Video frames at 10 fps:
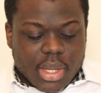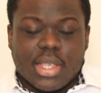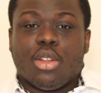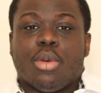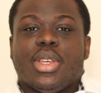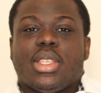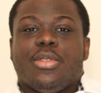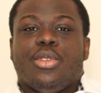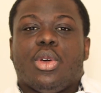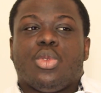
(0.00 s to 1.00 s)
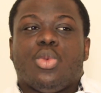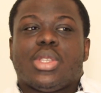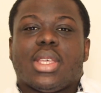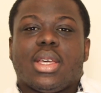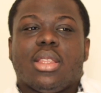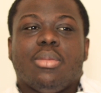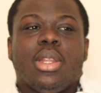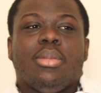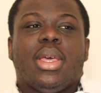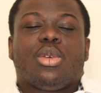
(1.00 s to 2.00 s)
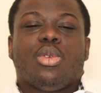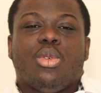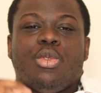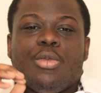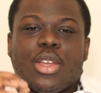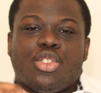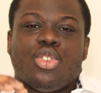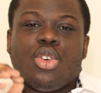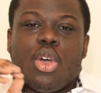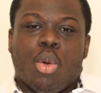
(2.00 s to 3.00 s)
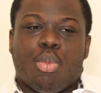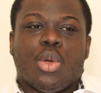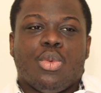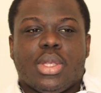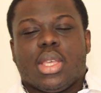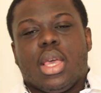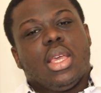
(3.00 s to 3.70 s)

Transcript: c'est l'objectif Yongnuo 50 mm ouverture 1.8.